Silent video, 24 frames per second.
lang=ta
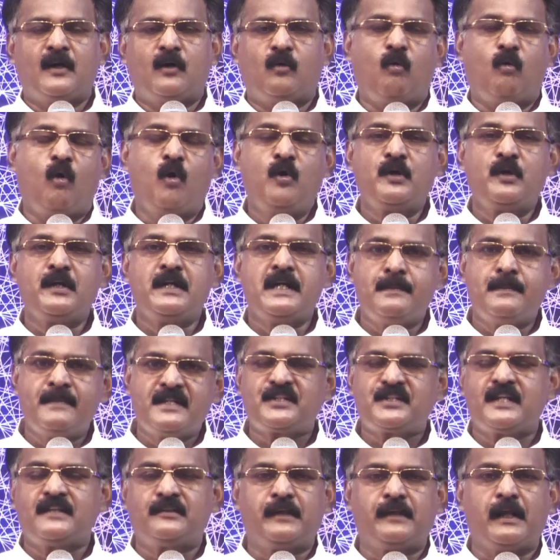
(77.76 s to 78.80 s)
ஒரு
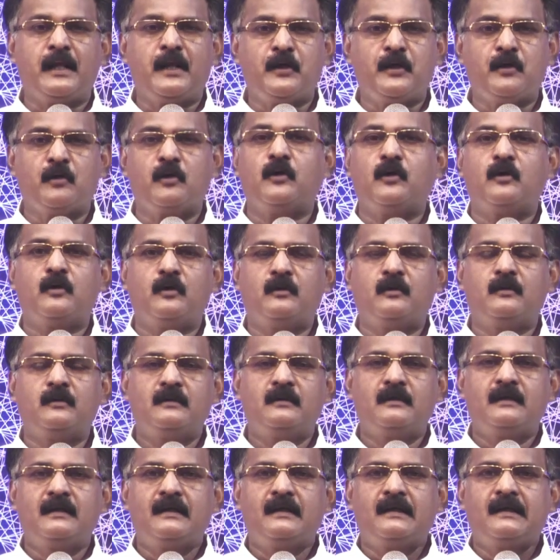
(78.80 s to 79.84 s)
நிமிஷத்திலேயோ
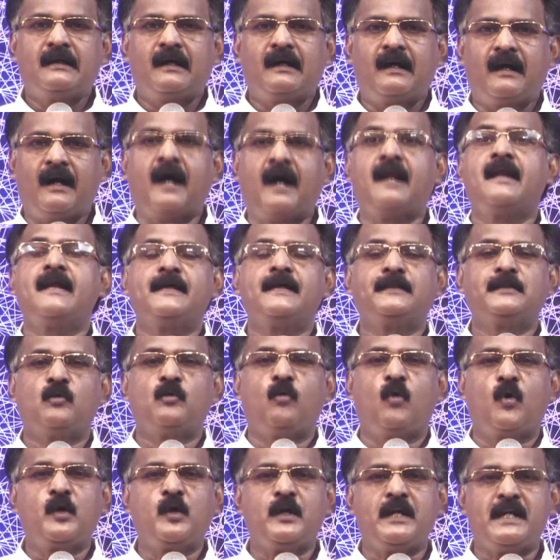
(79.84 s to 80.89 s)
அல்லது
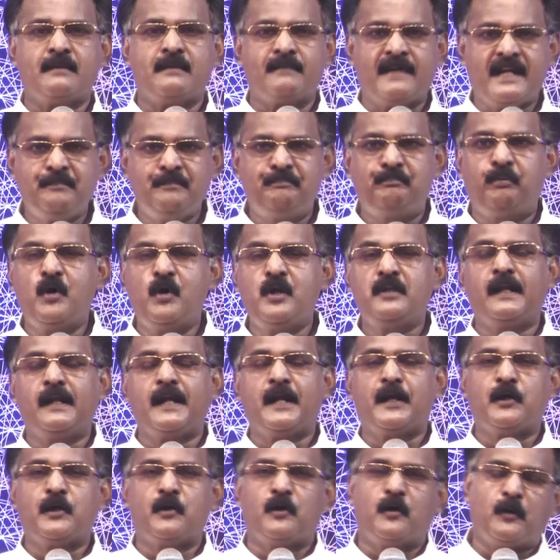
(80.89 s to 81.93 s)
ஒரு இமை
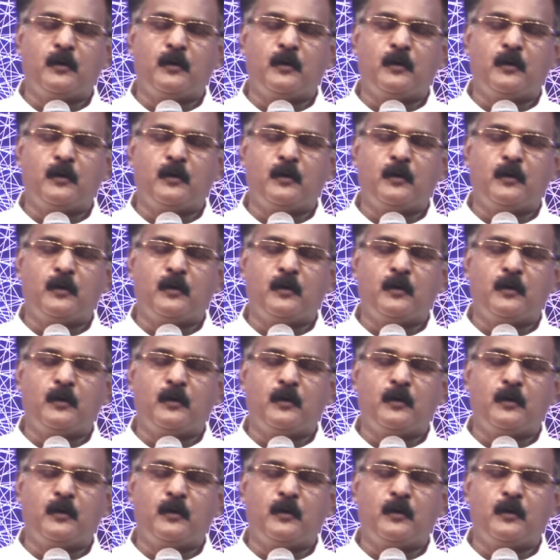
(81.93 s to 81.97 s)
பொழுதிலேயோ